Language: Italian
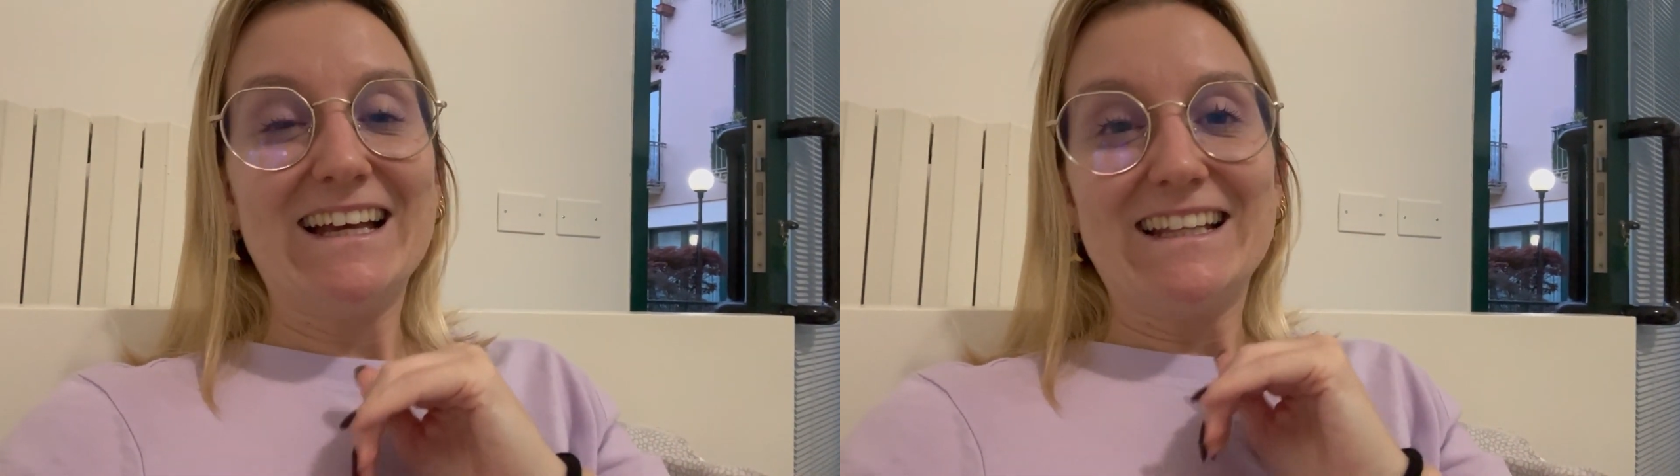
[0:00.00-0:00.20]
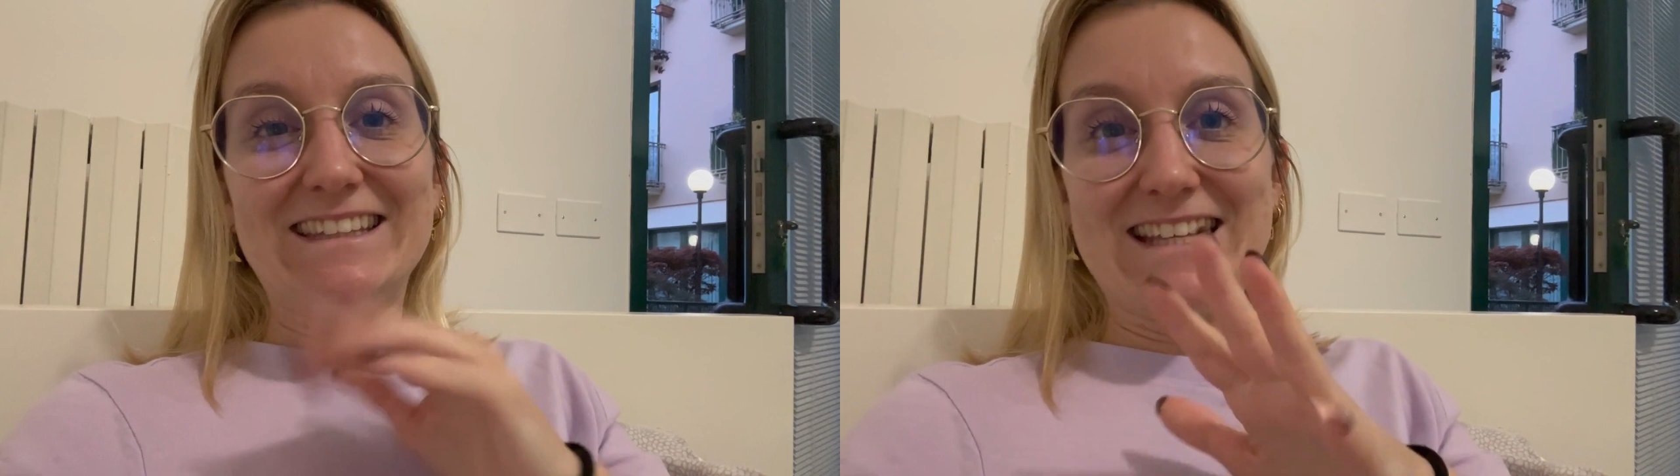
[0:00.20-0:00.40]

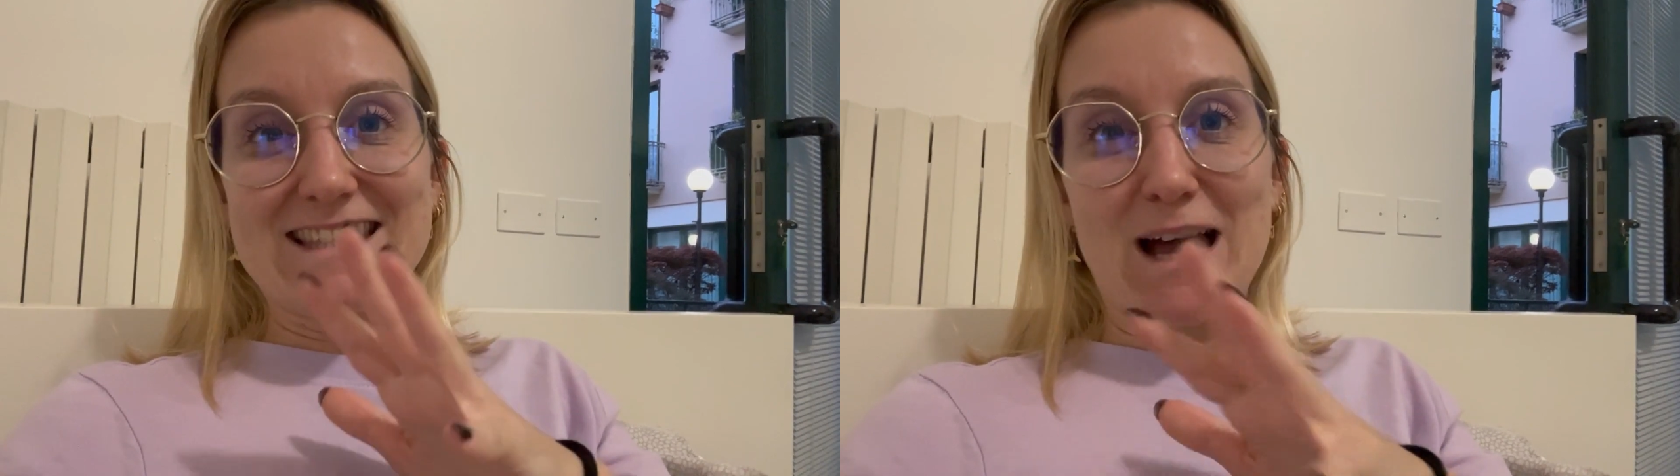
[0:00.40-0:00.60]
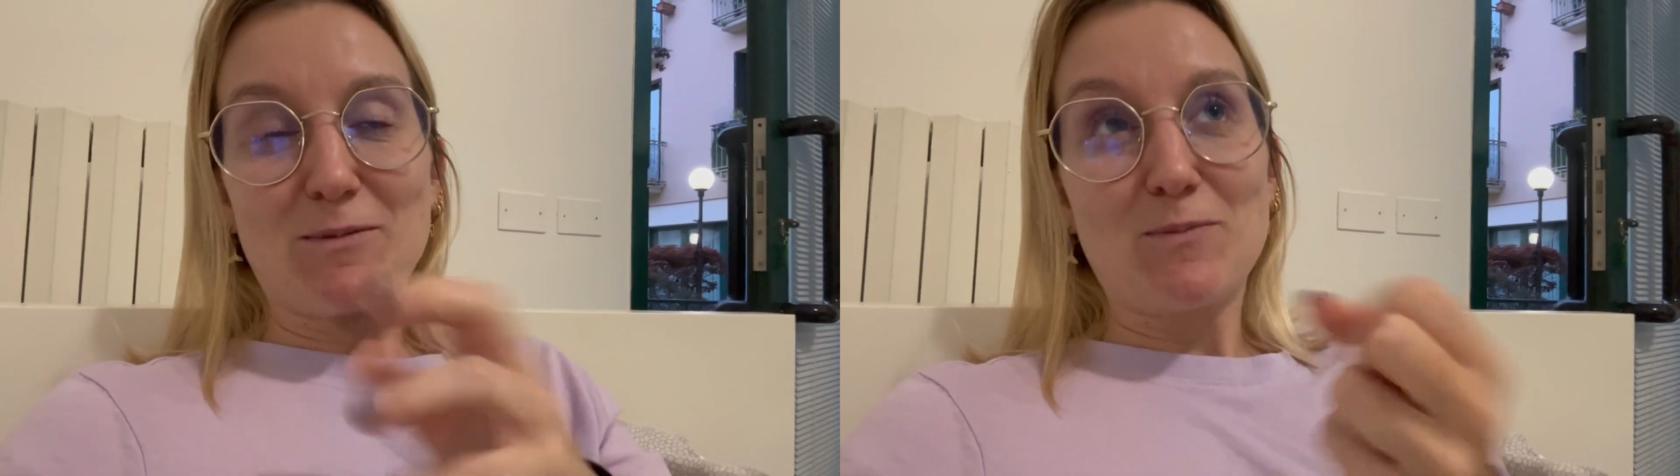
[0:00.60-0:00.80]
di
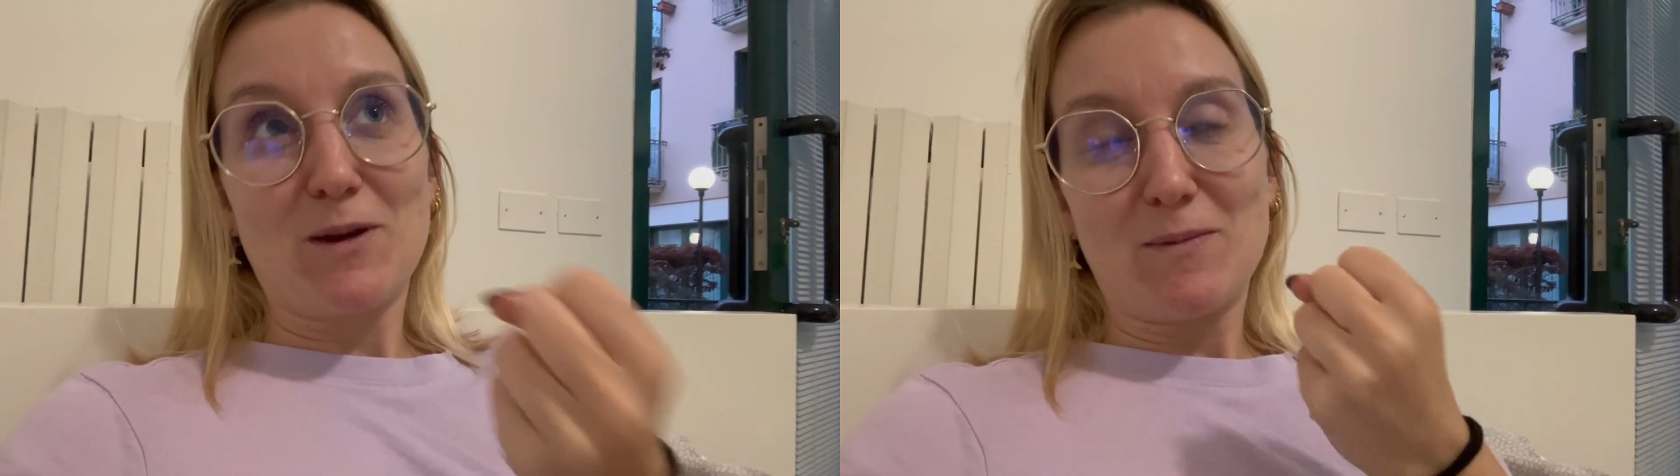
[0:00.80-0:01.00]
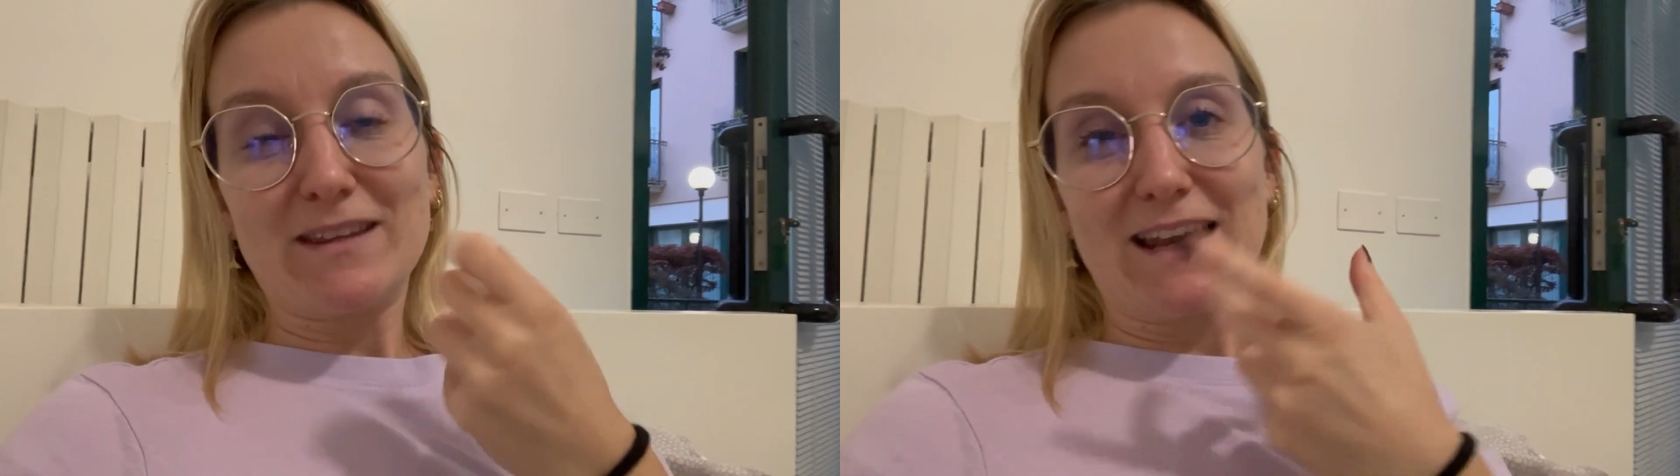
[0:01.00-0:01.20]
esami
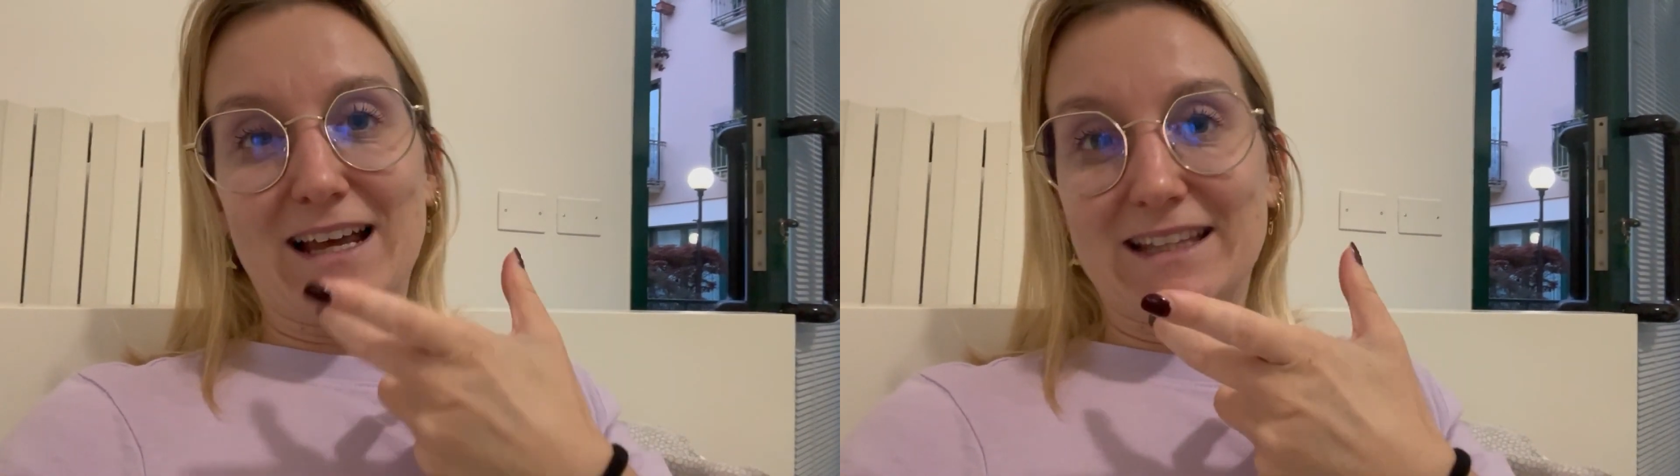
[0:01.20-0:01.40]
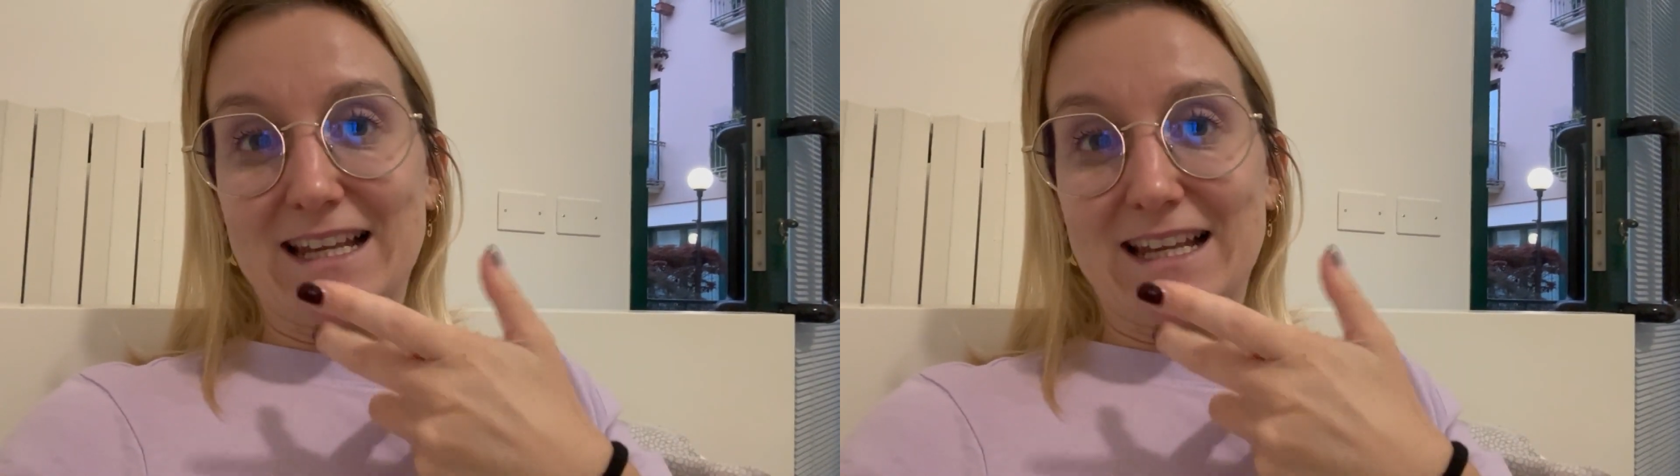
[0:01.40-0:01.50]
prima della,